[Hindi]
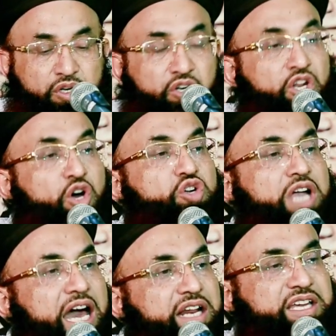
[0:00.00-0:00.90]

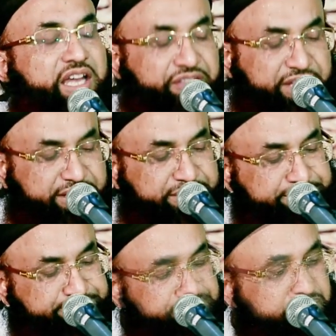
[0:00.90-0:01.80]
न्यूयॉर्क के अंदर
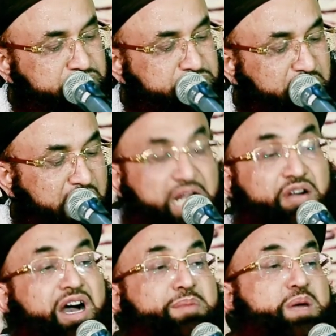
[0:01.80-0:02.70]

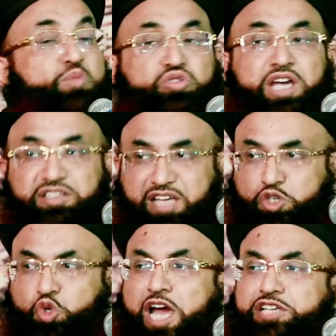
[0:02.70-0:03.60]
अकवा मुतहदा
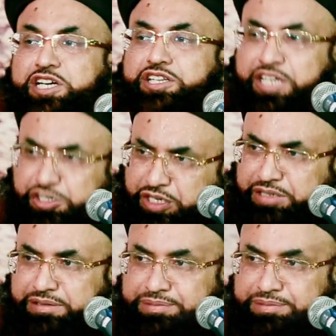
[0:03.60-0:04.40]
यूनाइटेड नेशन